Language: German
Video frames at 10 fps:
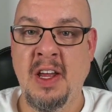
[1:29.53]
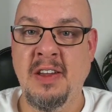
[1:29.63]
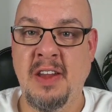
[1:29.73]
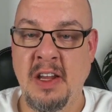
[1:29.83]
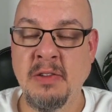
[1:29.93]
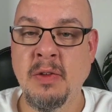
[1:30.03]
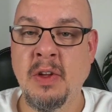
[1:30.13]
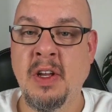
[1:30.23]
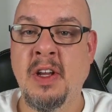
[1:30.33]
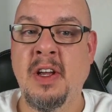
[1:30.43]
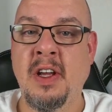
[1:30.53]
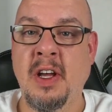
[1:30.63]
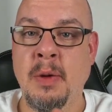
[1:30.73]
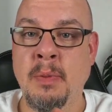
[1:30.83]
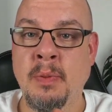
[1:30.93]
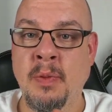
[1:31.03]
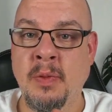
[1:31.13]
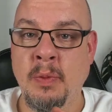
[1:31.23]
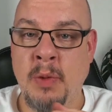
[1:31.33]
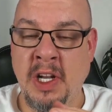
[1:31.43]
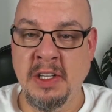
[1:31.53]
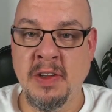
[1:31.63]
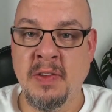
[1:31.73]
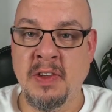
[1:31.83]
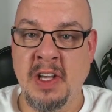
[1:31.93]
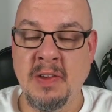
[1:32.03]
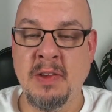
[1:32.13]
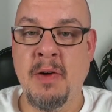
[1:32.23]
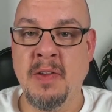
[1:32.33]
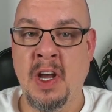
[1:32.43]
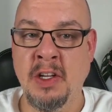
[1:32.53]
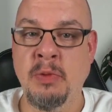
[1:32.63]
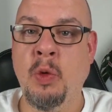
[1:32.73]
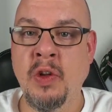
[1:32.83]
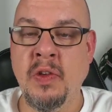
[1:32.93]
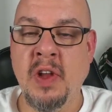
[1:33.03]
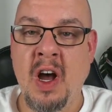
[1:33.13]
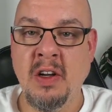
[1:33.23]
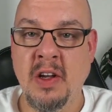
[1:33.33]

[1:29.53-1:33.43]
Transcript: Denn ähm, man richtet sich jetzt quasi an den Bundestag,